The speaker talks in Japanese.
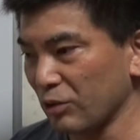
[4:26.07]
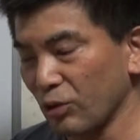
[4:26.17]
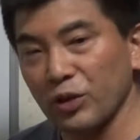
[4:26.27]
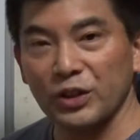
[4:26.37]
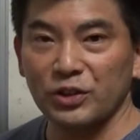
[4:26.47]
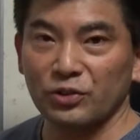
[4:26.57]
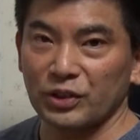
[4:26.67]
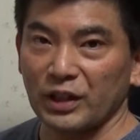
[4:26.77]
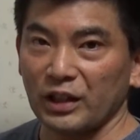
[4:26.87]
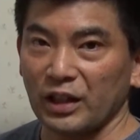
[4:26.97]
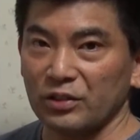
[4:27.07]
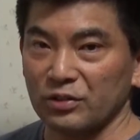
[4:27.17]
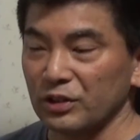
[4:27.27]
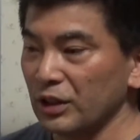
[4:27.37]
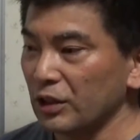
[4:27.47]
効率よく弾けてい
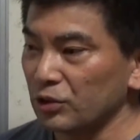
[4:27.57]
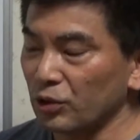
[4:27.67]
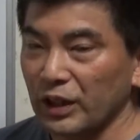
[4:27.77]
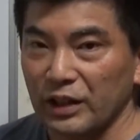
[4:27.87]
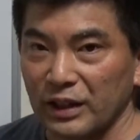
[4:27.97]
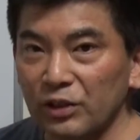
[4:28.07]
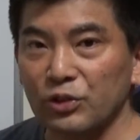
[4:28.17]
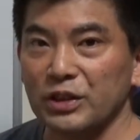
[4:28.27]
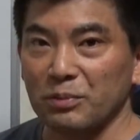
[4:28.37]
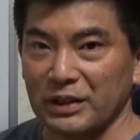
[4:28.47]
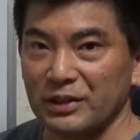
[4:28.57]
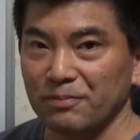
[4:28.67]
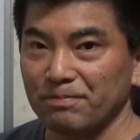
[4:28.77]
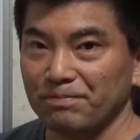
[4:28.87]
る状態だとします。